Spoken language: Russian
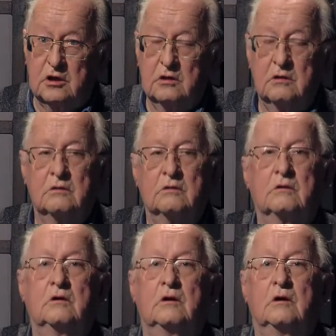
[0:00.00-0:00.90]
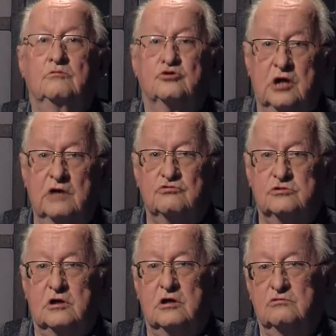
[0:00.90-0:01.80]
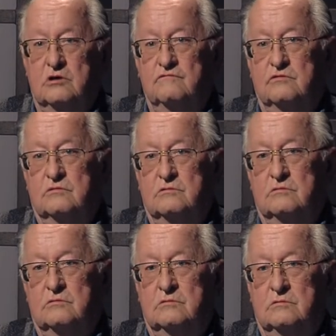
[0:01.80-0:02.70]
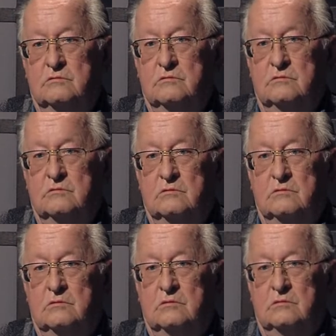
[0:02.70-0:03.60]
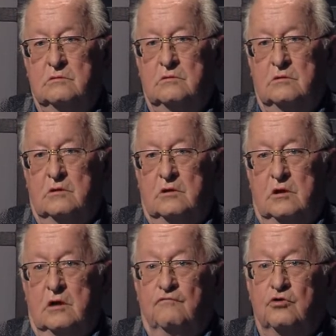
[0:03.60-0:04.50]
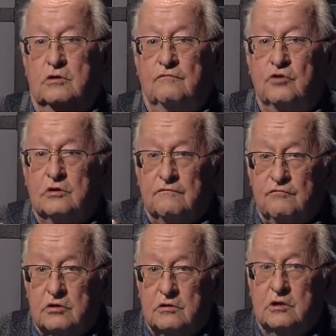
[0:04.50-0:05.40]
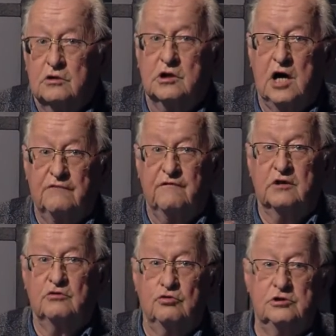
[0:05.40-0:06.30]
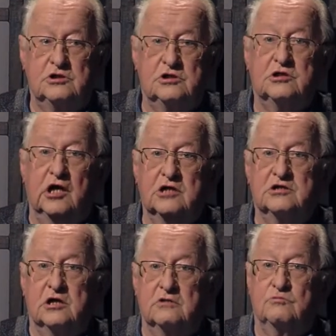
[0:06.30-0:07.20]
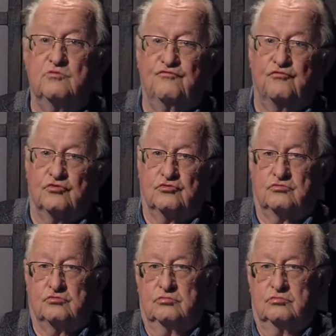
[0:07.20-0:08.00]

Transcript: Да. Потому что я его знаю давно. Ну, и чем ну, а как лучше вот, вот, вот как вы относитесь к резервному фонду?